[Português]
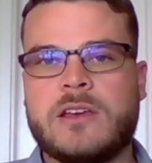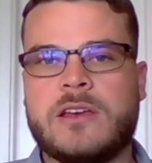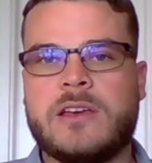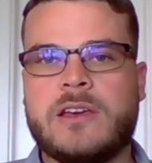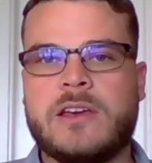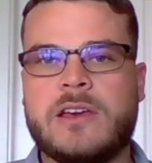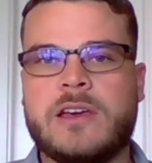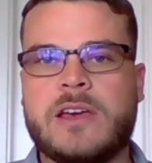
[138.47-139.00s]

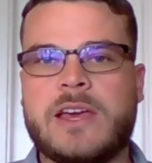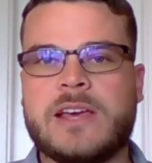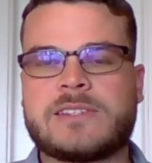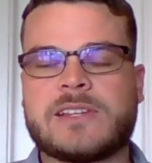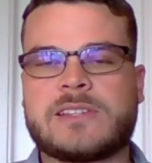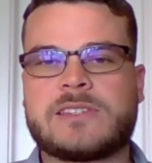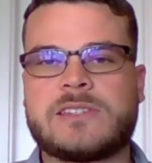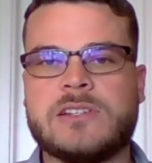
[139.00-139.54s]
É,
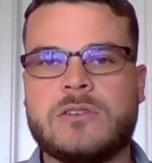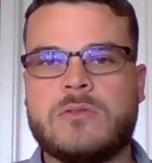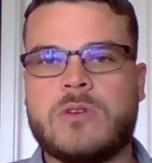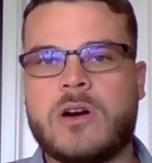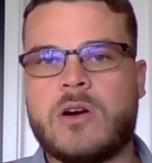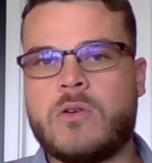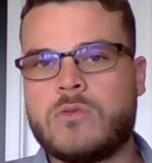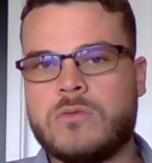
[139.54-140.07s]
essa ação,
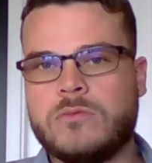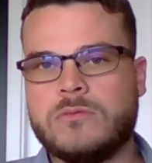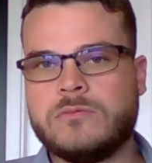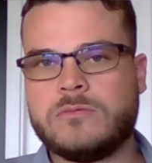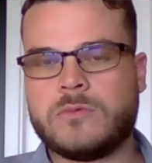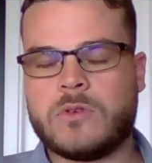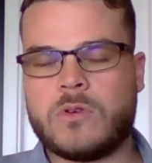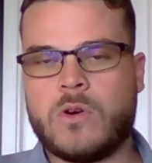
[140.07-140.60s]

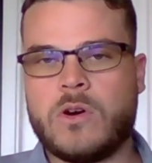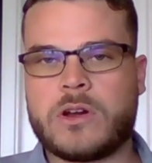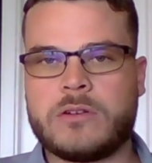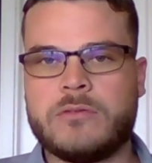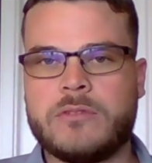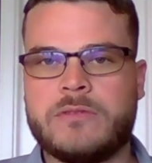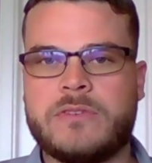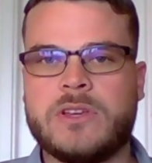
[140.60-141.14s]
algum
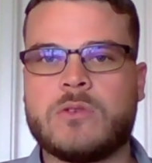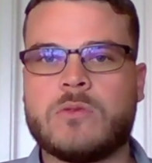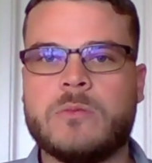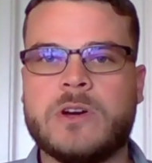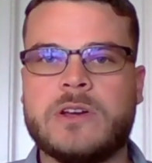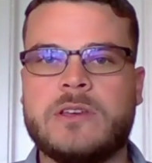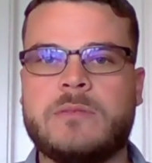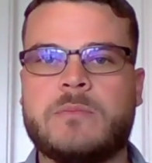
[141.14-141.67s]
órgão, enfim,
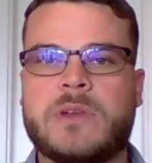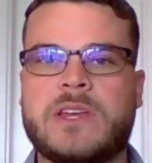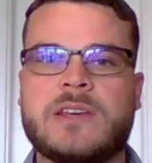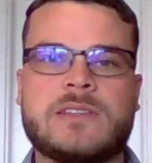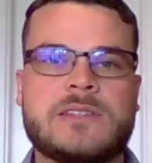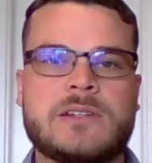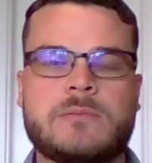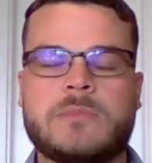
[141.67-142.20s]
alguma
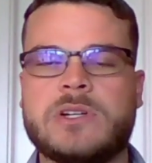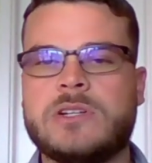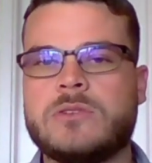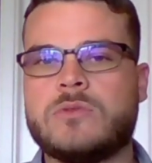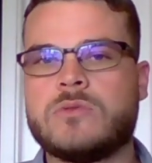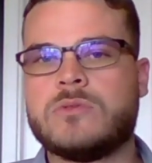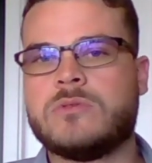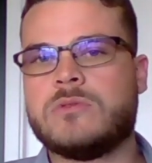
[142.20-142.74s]
empresa,
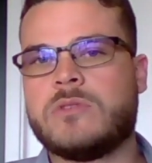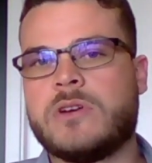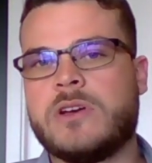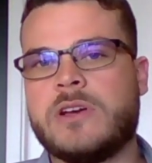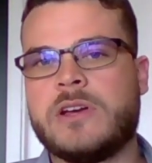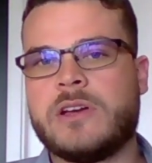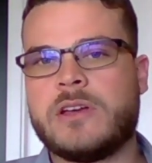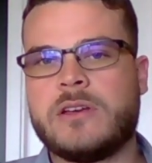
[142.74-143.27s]
banco,
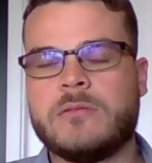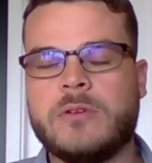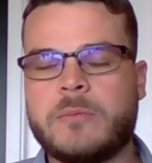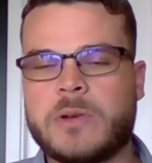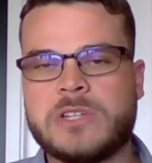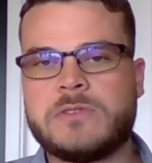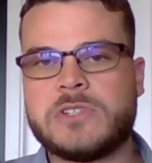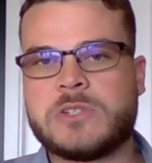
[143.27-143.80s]
é, uma
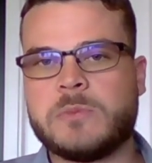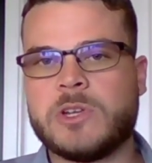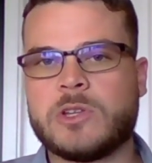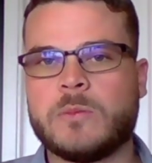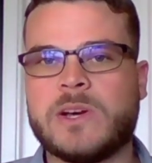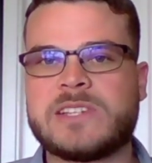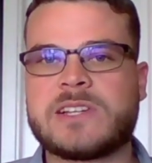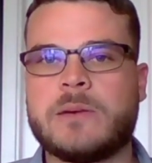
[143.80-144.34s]
empresa de investimento
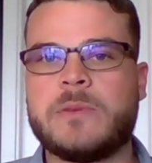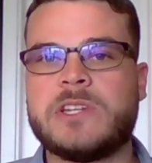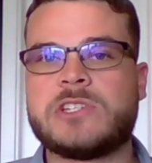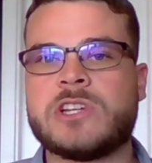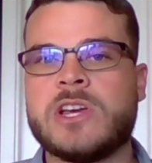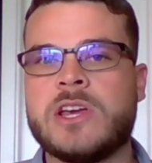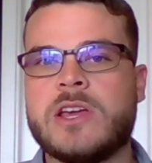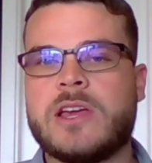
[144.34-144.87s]

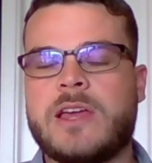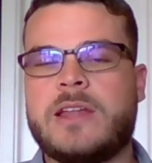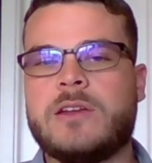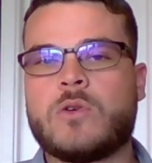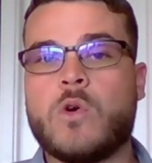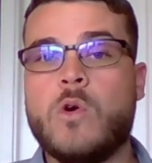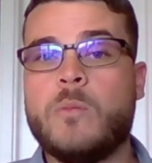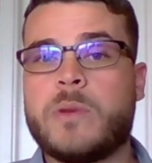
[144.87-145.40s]
basicamente, ele
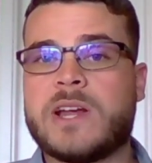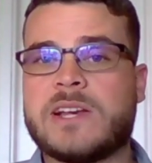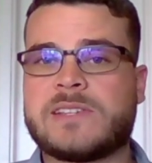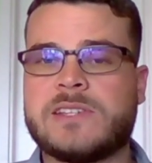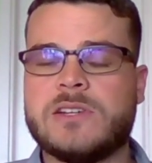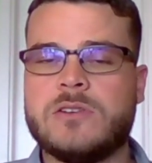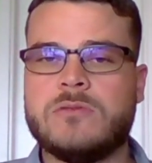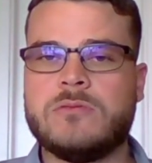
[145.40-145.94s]
compra a
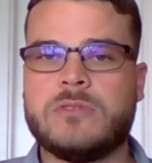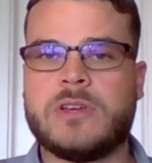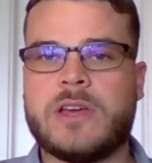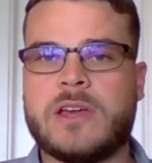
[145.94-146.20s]
ação,